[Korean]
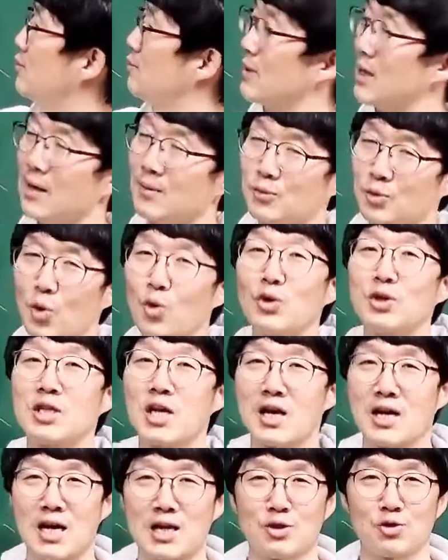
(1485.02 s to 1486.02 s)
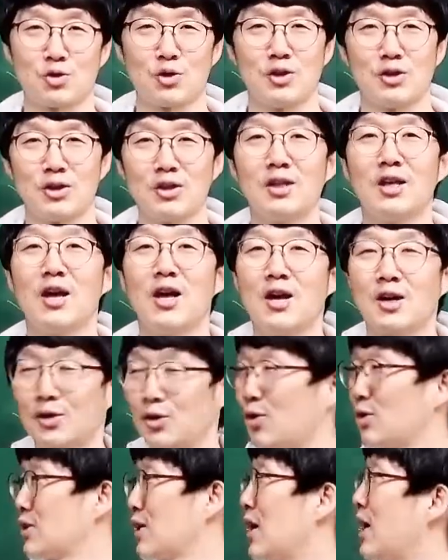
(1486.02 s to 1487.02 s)
마음 동시에 가지고 있는
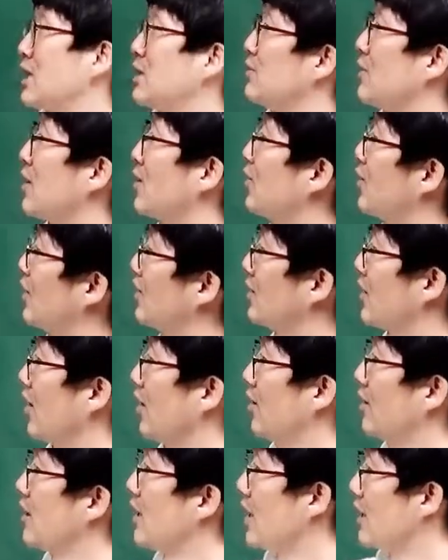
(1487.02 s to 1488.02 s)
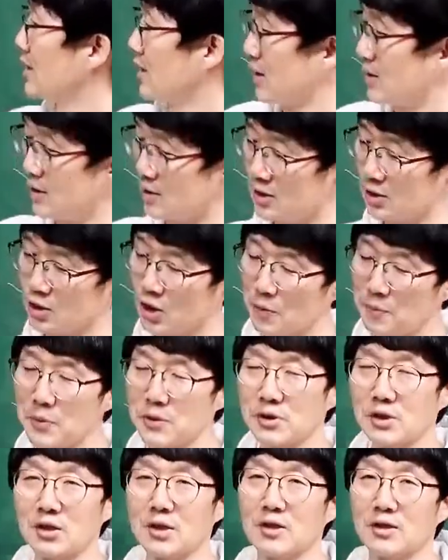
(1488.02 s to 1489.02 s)
그런 걸 생각하시면 될 것 같아요. 자 특징 첫
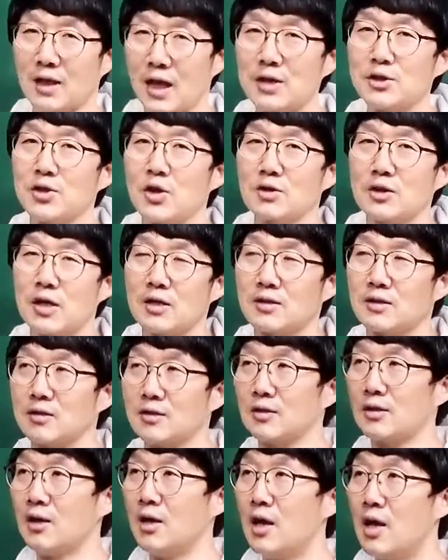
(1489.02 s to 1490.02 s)
번째는 내적 갈등.